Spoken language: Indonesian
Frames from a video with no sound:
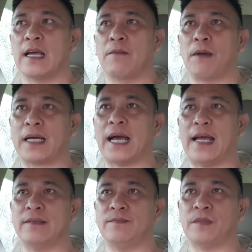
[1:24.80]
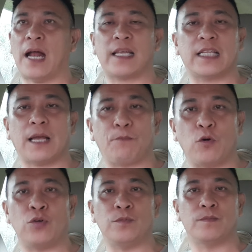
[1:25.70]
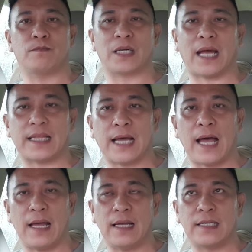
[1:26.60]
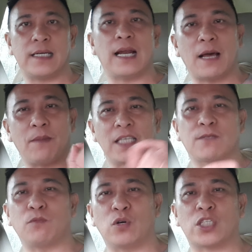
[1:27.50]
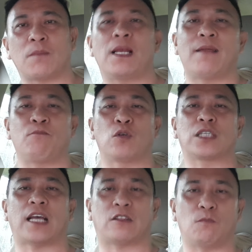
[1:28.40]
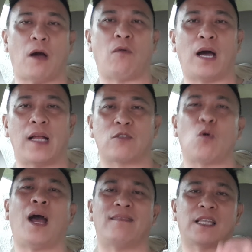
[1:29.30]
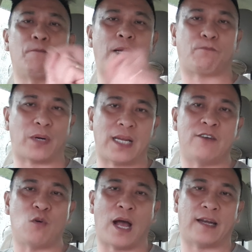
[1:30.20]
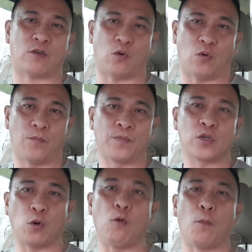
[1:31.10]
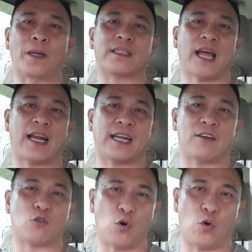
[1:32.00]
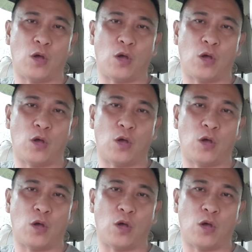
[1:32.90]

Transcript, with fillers: Bahkan Alkitab pun berkata di dalam Mazmur 91 bahwa Tuhan tempat perlindunganku, kubu pertahananku,